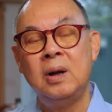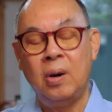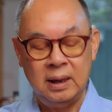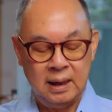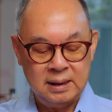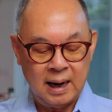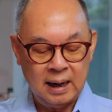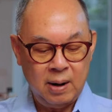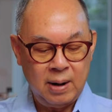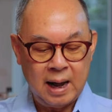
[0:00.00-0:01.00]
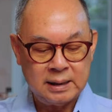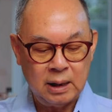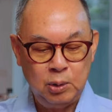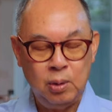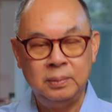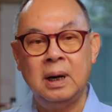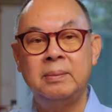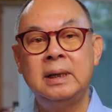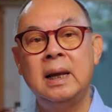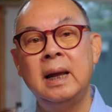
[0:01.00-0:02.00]
นอกเหนือจากเราอาจจะร่วมกับ
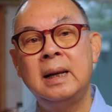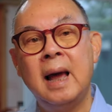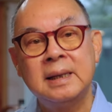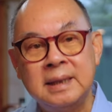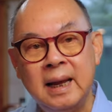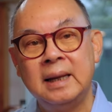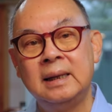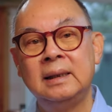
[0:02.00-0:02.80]
ประเทศอาเซียน